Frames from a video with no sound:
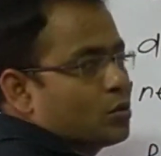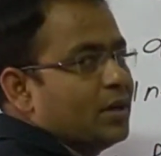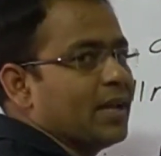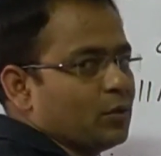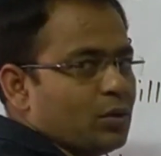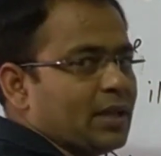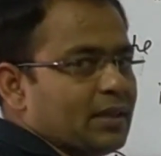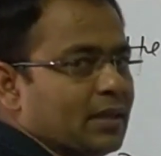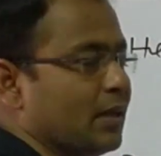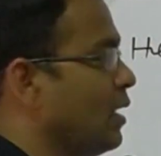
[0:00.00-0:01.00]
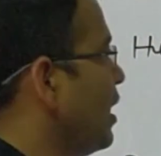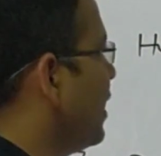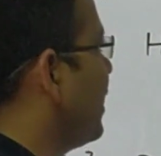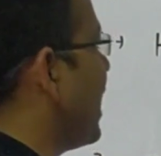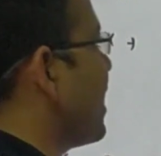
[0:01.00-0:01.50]
उसकी डेथ हो जाती है
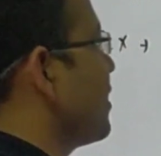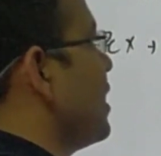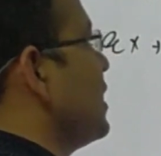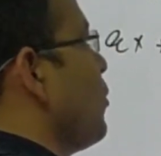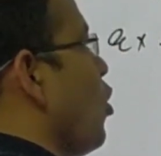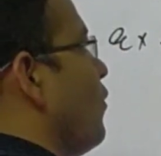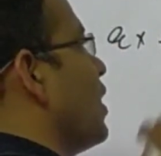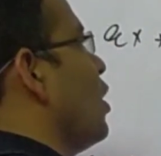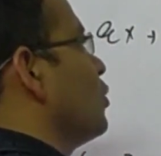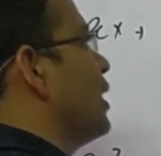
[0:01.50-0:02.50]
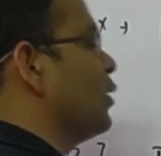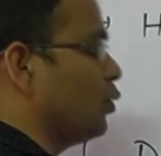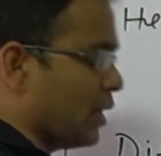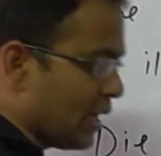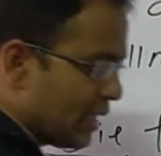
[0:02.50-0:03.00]
डाई के साथ जब ऑफ लगा होता है तो
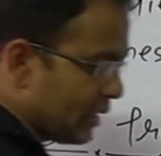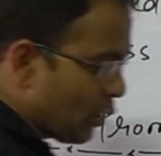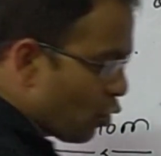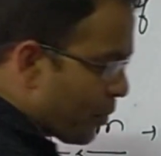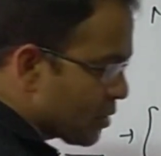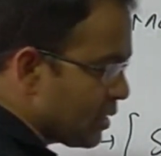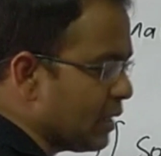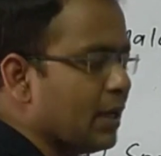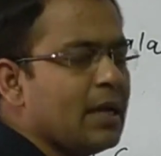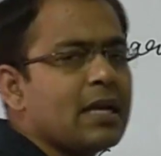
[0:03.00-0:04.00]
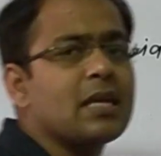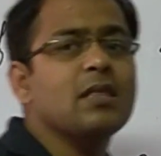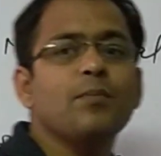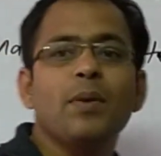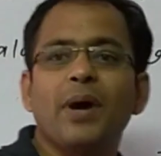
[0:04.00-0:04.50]
देखा जाता है कोई पर्सन
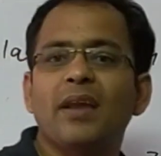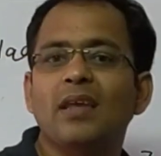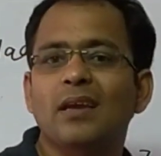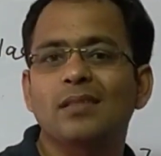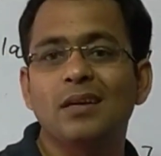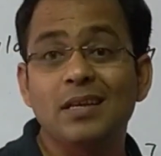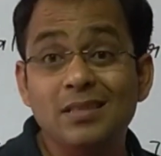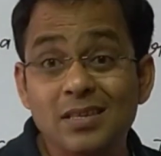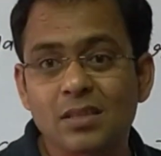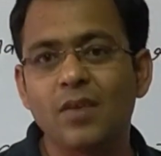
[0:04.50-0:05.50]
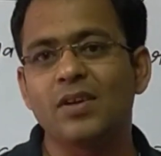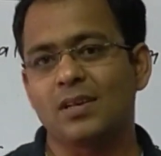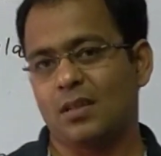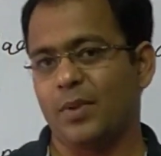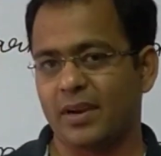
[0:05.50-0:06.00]
किसी बीमारी या किसी डिजीज की
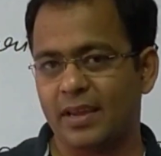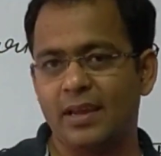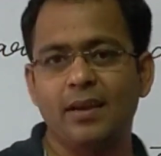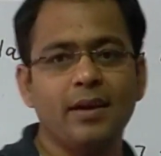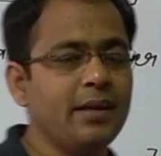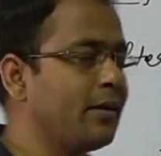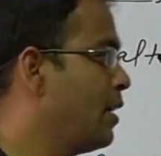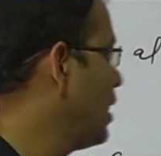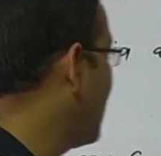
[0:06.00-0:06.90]
वजह से मर गया है राइट